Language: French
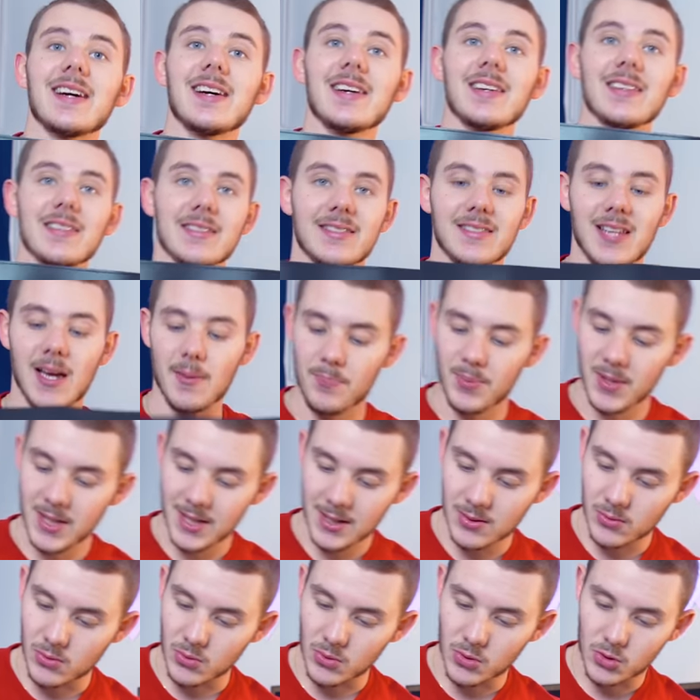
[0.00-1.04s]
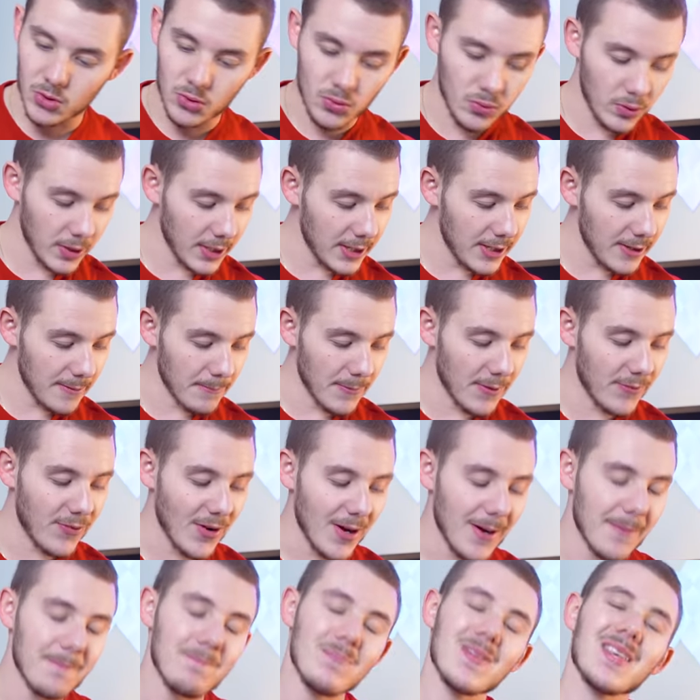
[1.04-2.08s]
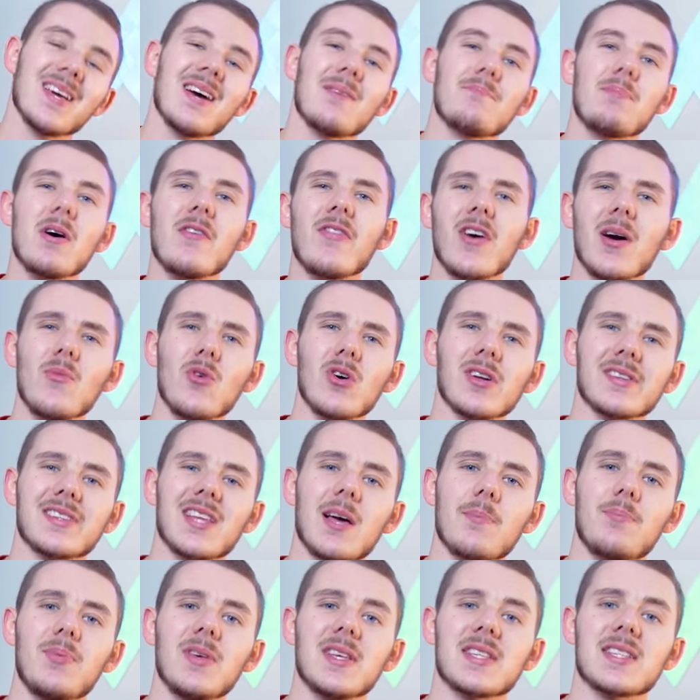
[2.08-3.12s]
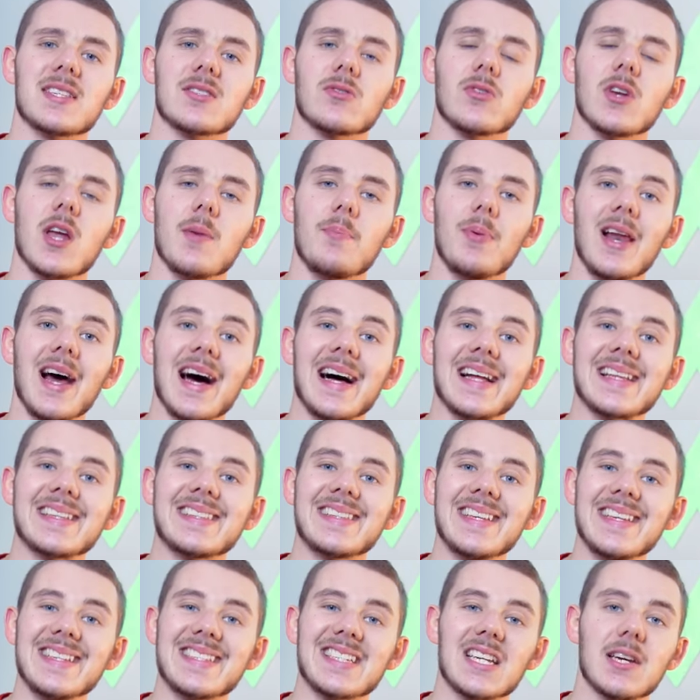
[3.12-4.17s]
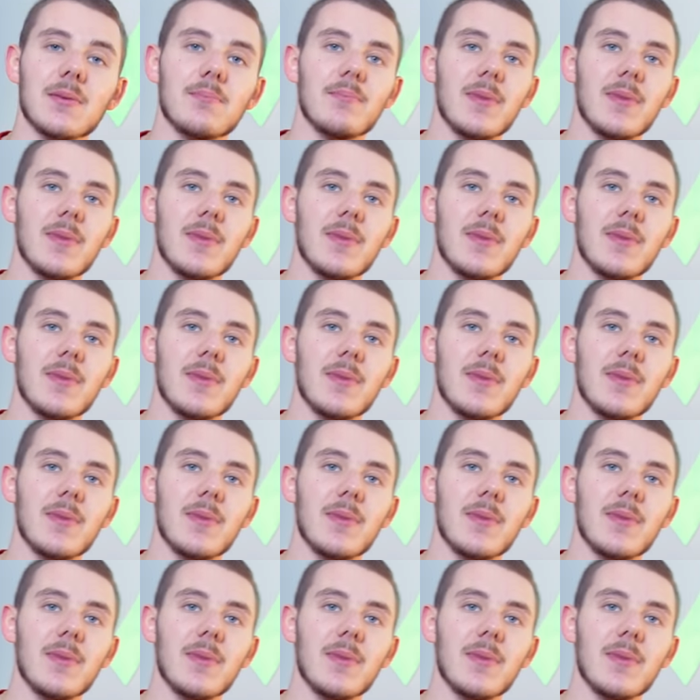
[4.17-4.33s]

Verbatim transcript: un tapis de souris, mais enfin, pas vraiment un tapis, ce qu'on appelle un desk